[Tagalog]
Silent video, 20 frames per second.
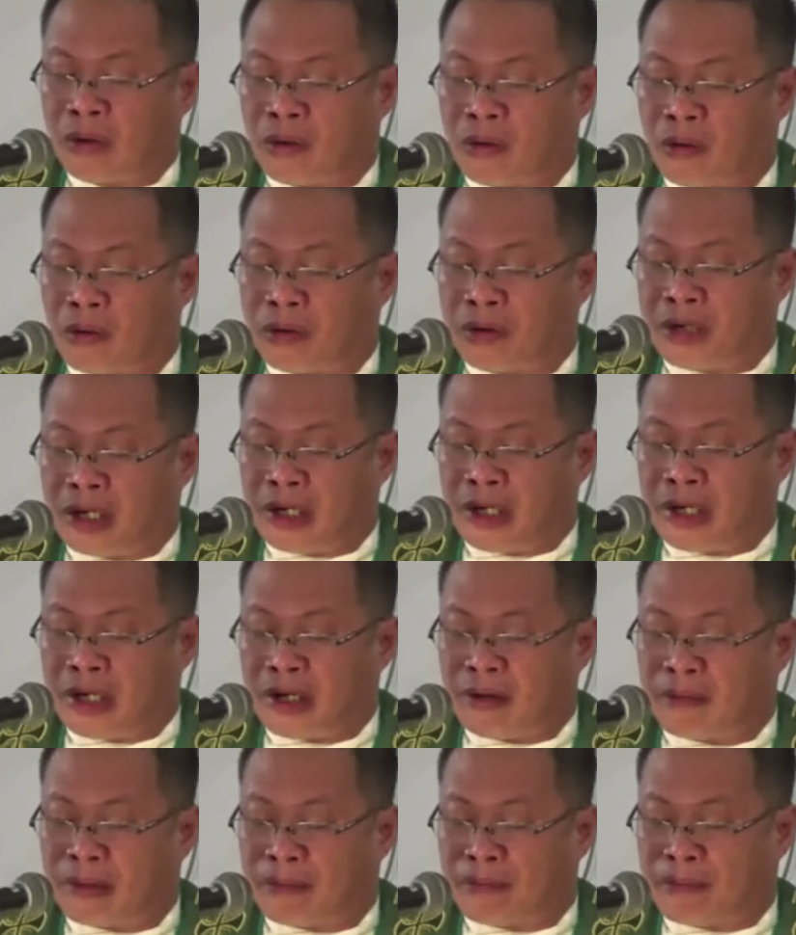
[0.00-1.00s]
o dili
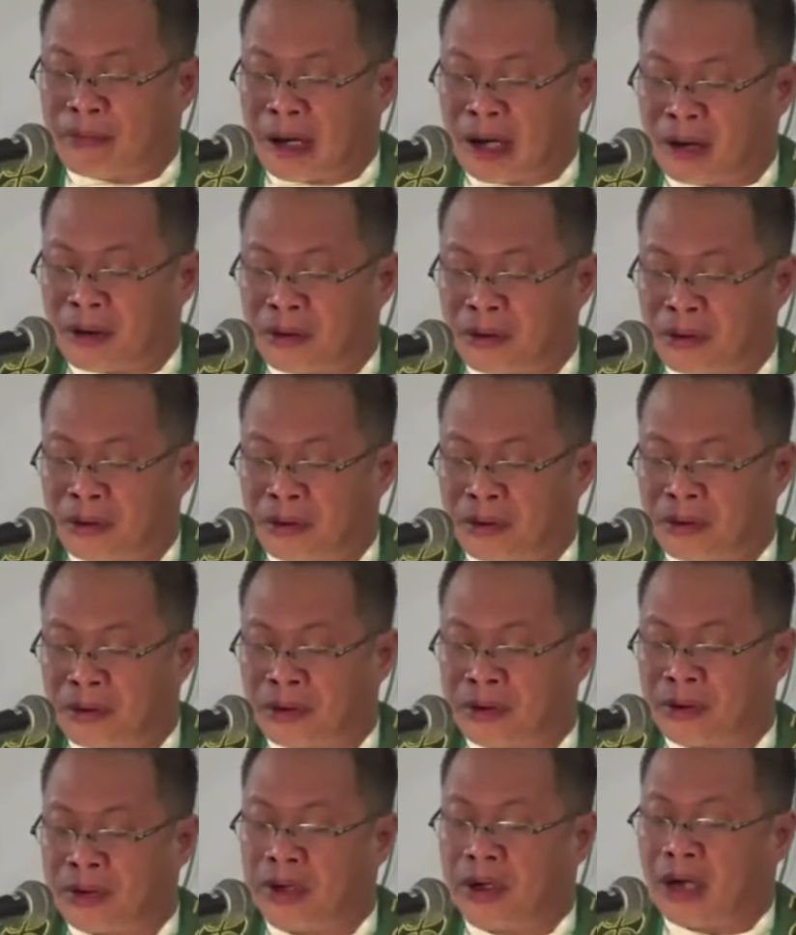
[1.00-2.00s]

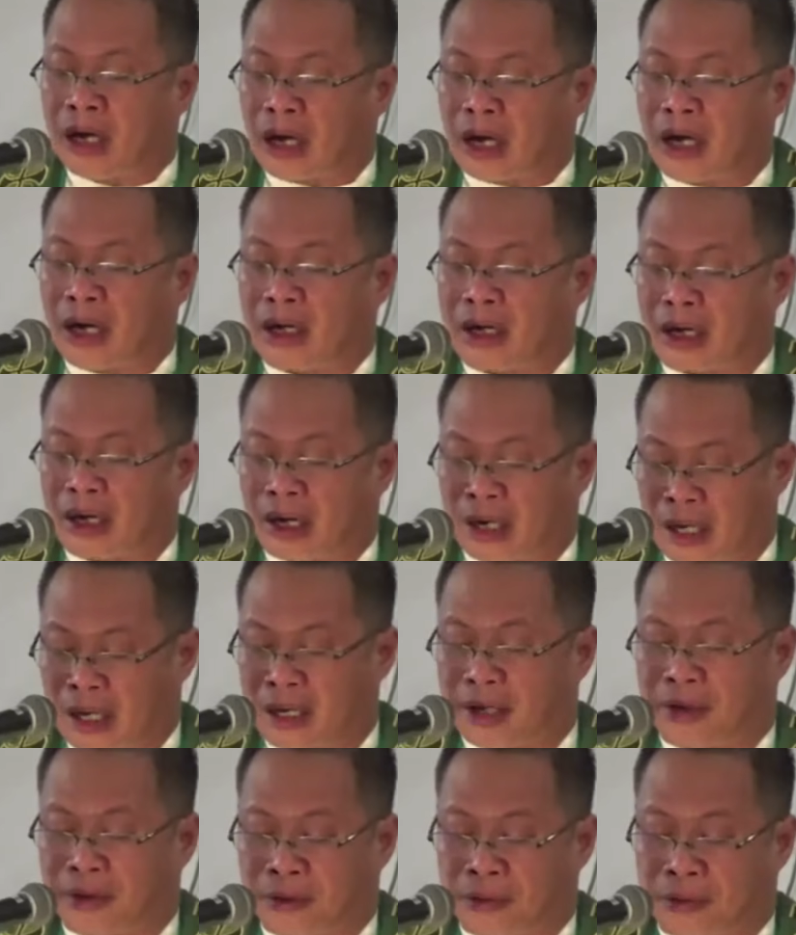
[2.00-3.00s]
mapawong ang
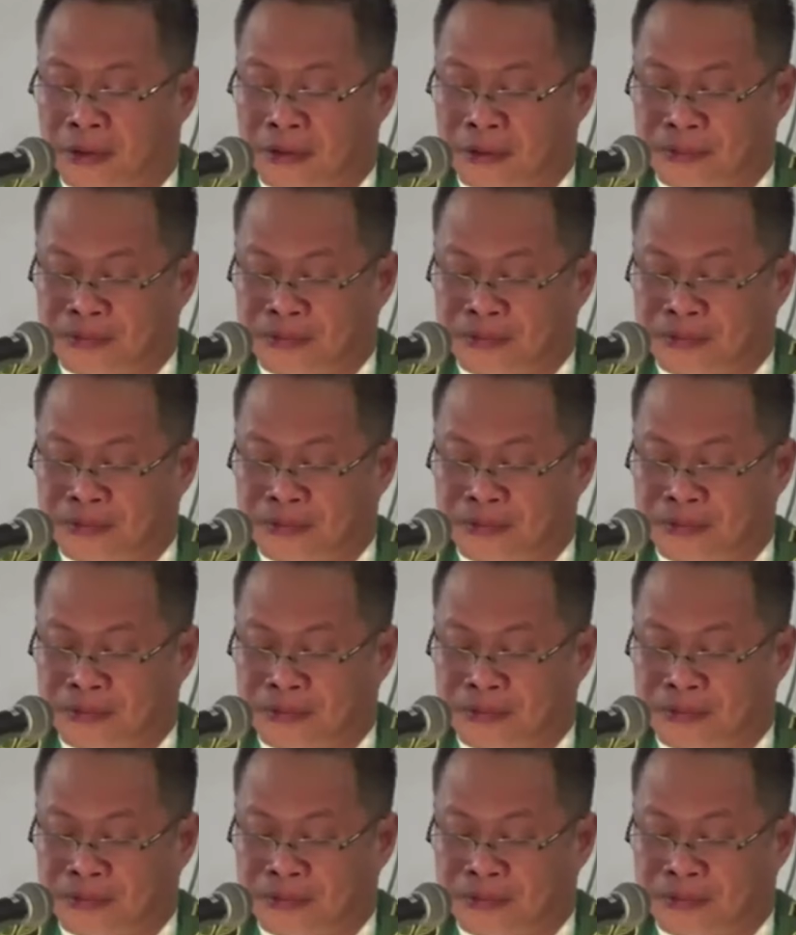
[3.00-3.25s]
kalayo.